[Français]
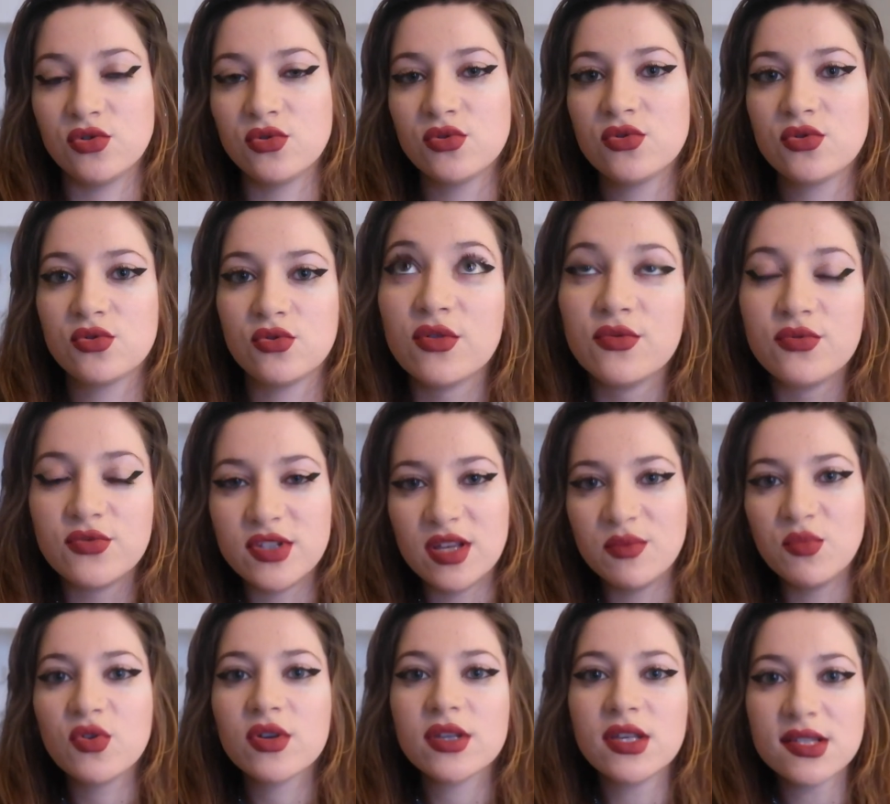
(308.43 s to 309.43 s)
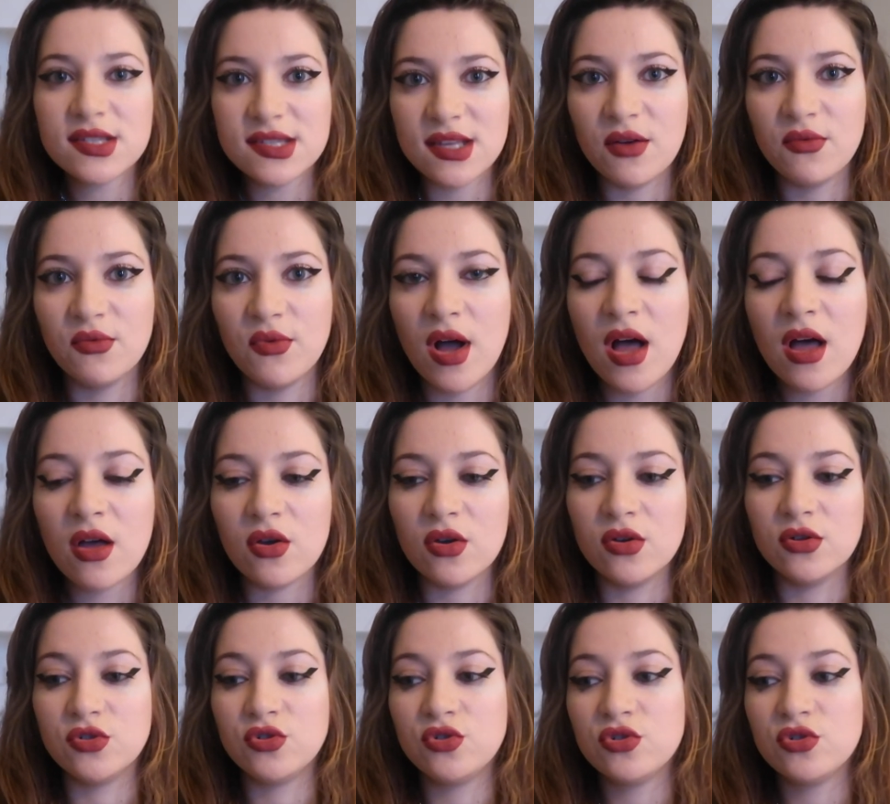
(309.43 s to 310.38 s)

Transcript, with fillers: choses que vous aimeriez savoir.